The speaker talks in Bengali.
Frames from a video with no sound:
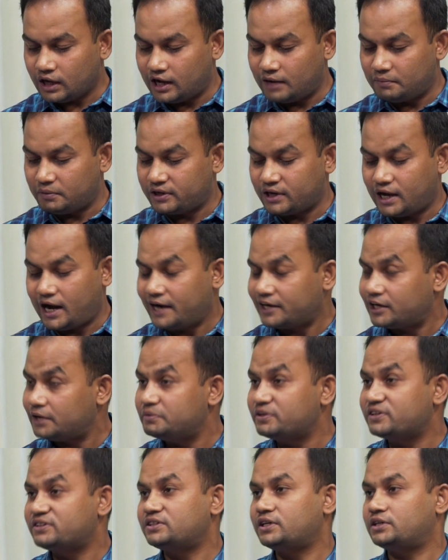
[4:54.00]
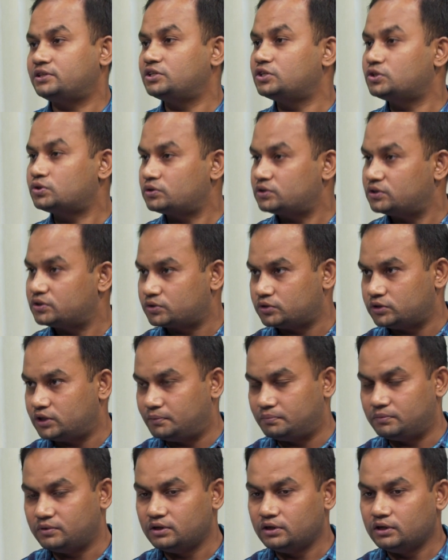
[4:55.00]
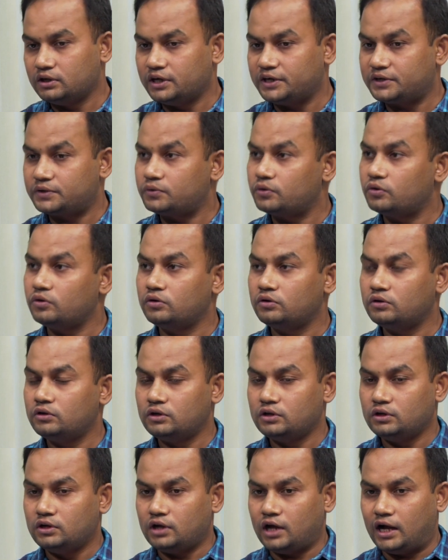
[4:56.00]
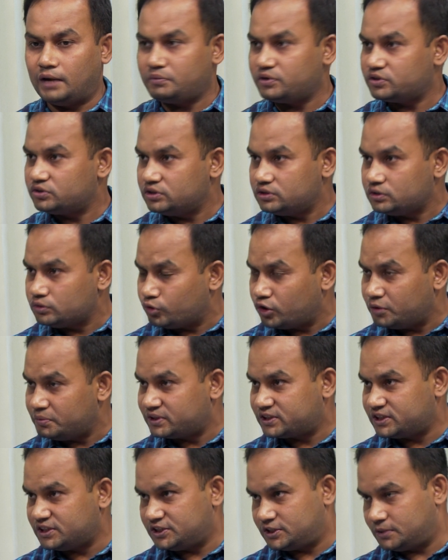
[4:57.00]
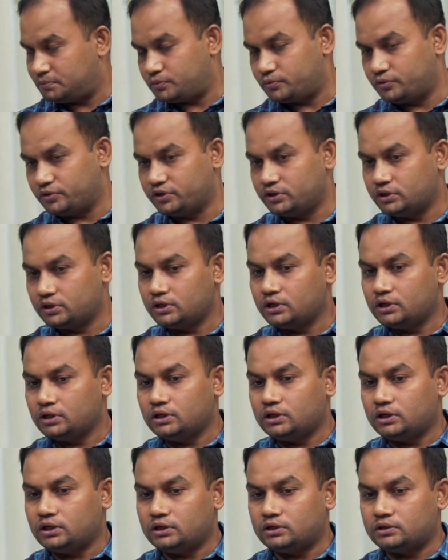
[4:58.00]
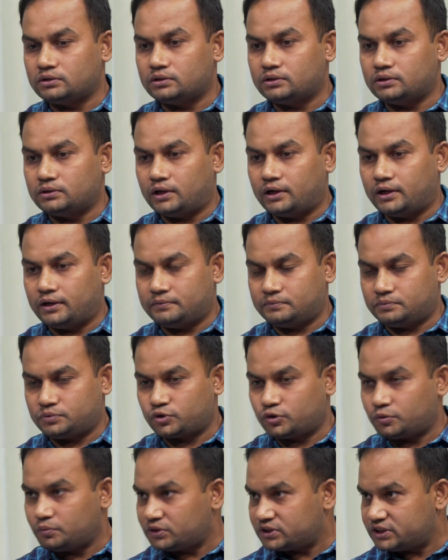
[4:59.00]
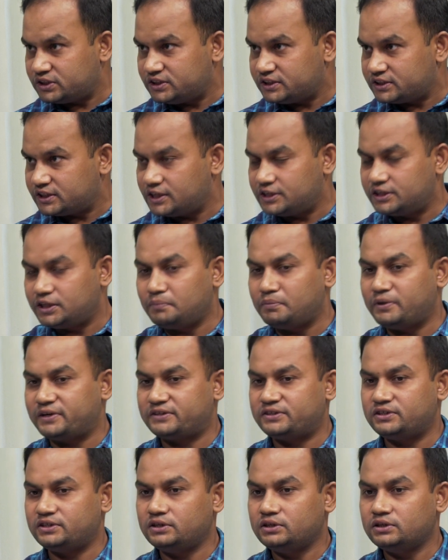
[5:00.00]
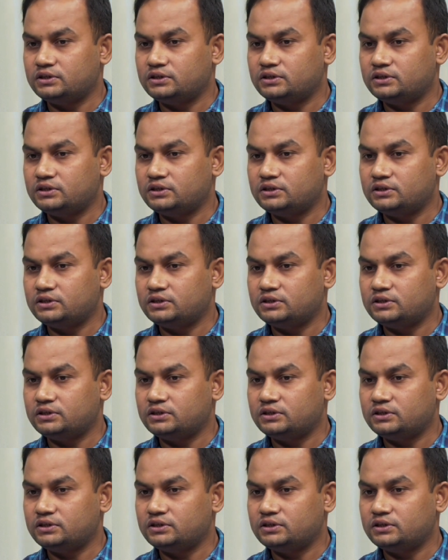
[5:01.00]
আবার আটা বেড়েছে আটত্রিশ শতাংশ দাম এটা হলো আমরা যদি নয় মাসের হিসাব করি সর্বশেষ যে তেলের দাম বাড়ছে